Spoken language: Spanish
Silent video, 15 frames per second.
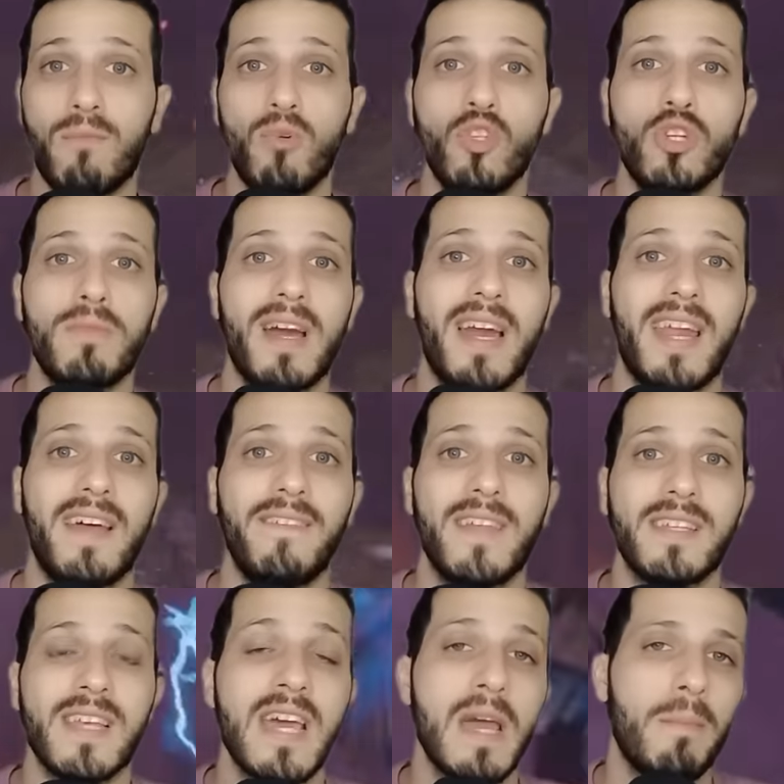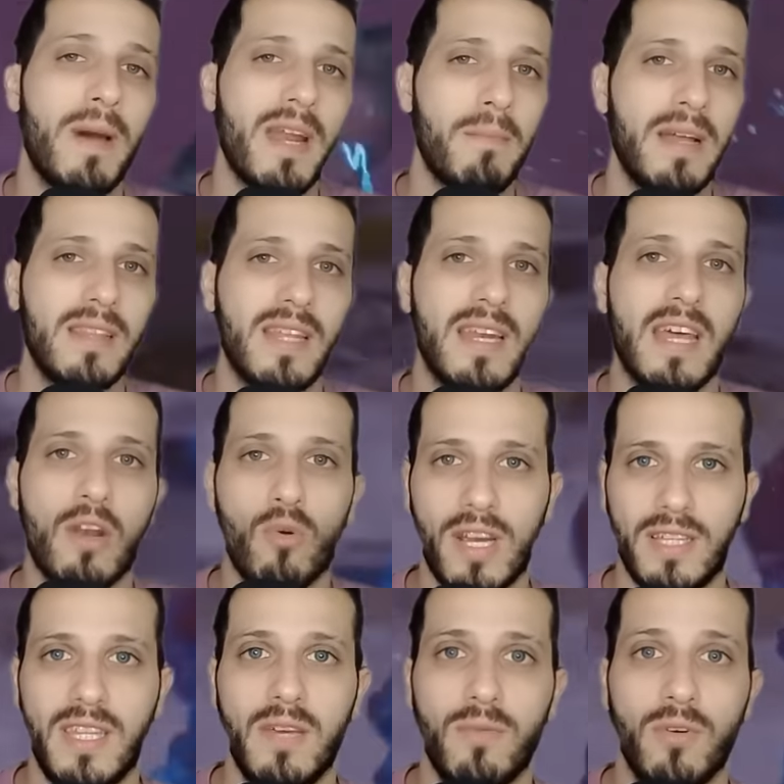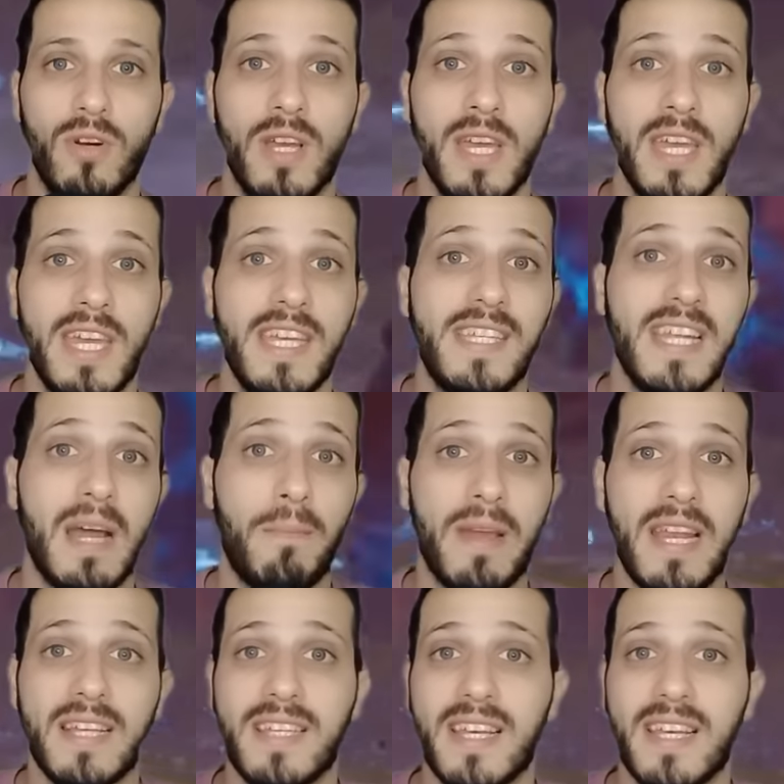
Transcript: mucho más grandes para mantenerlo activo, y si la pelea